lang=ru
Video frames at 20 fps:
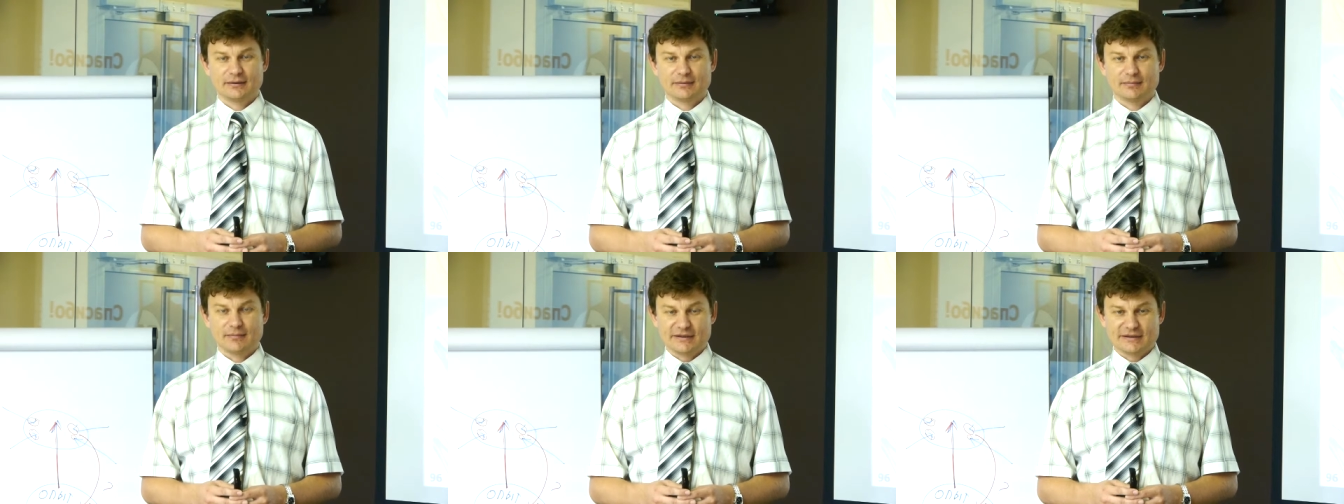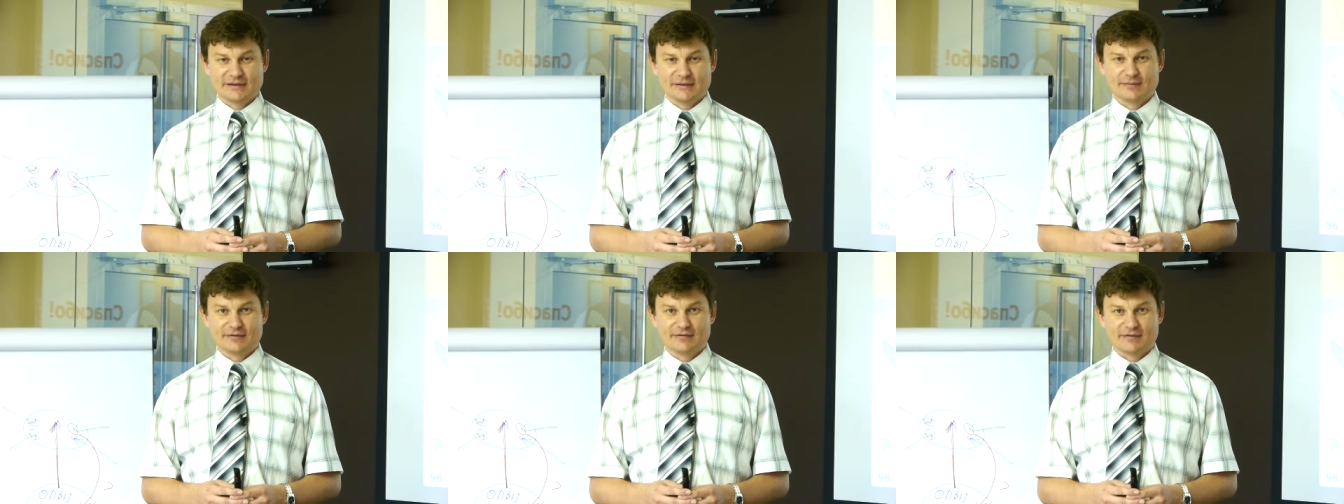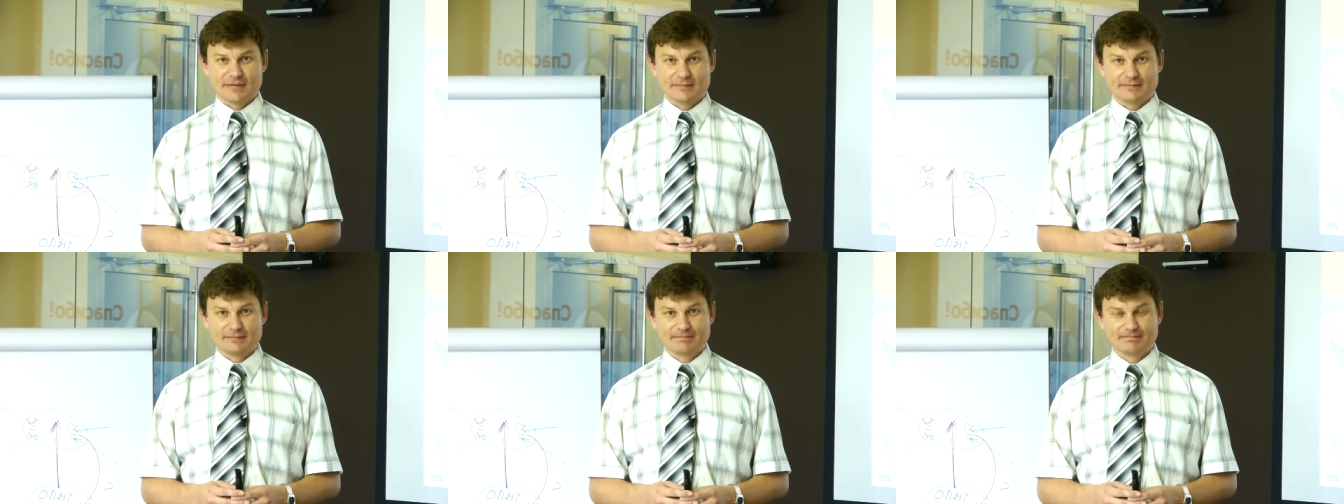Спасибо
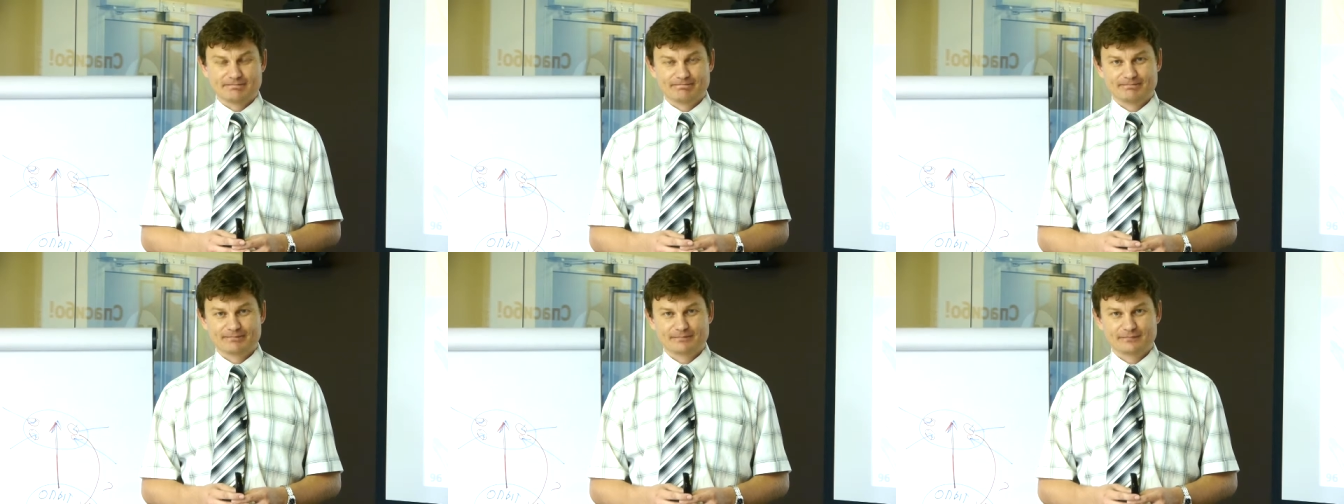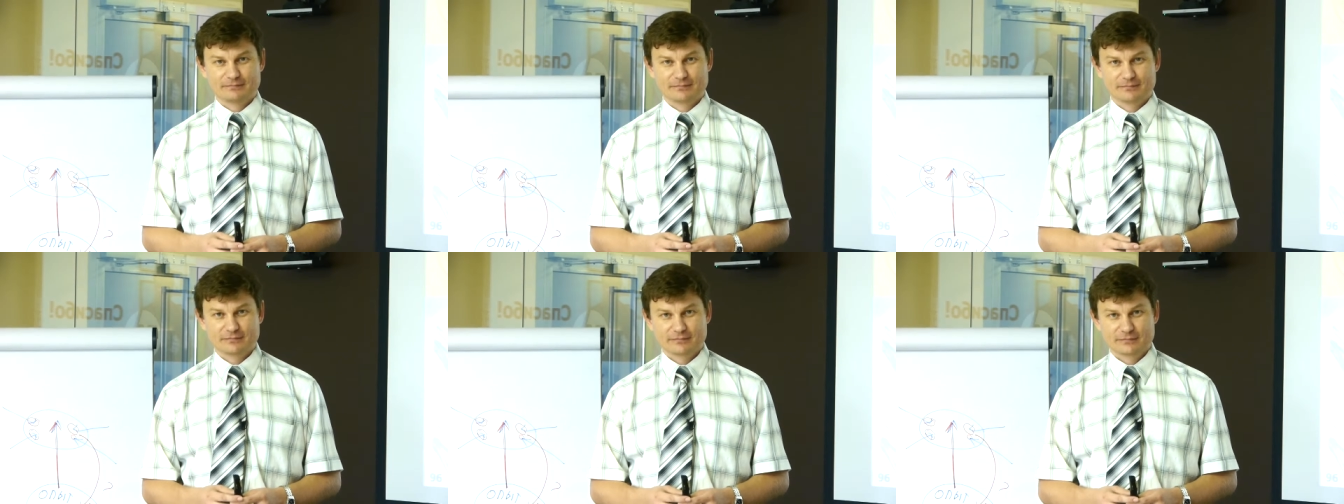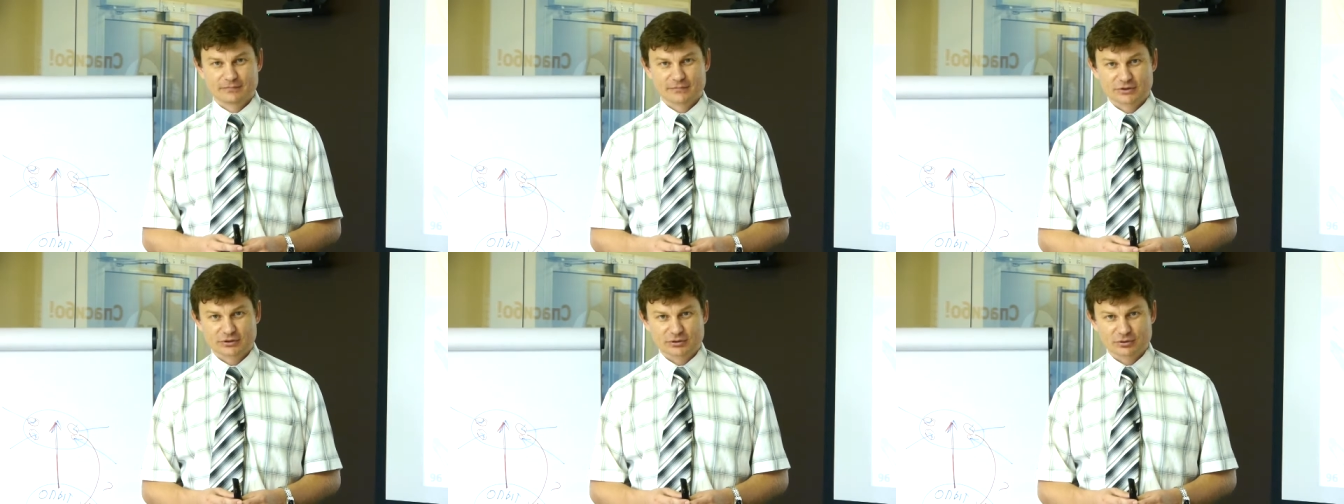вам,
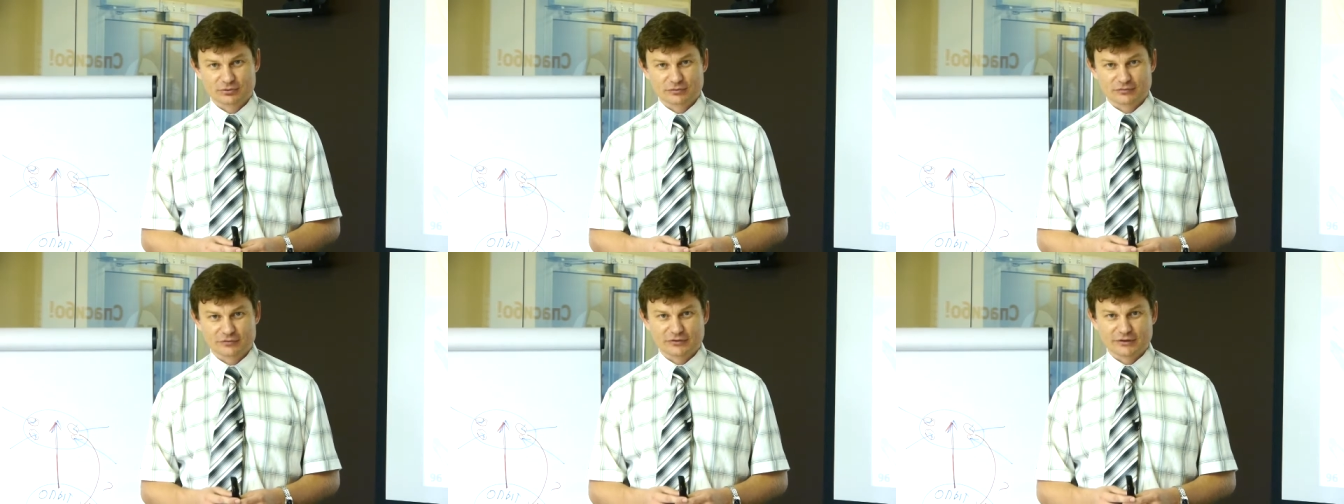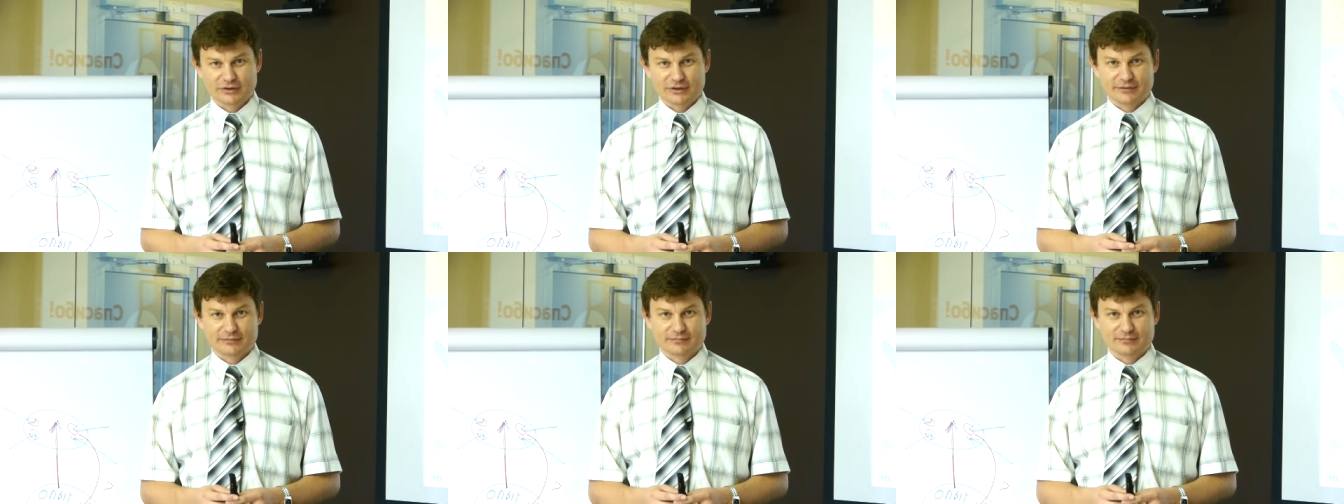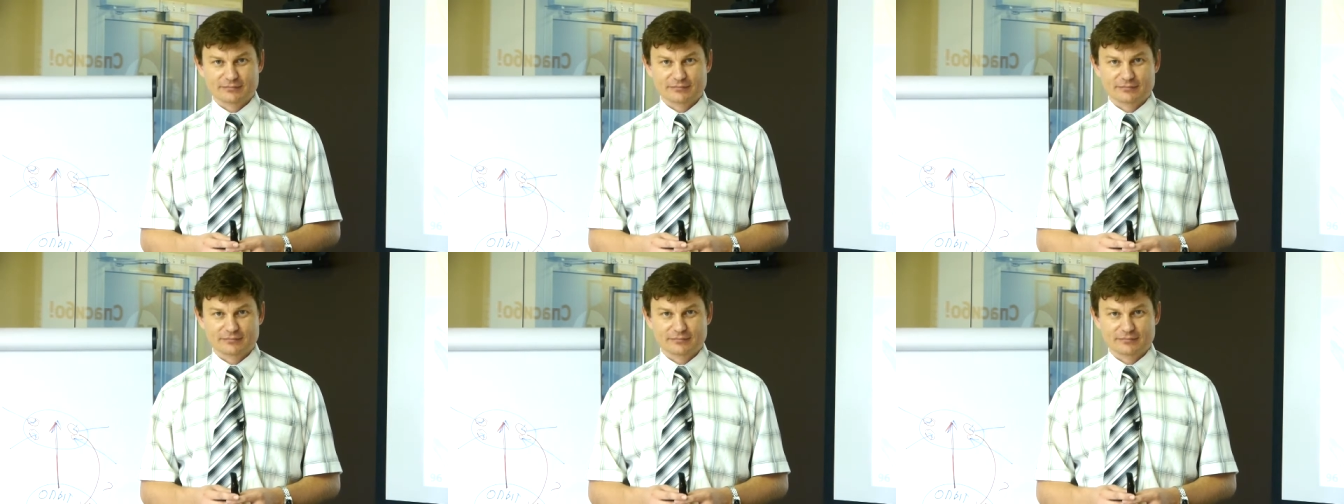что вы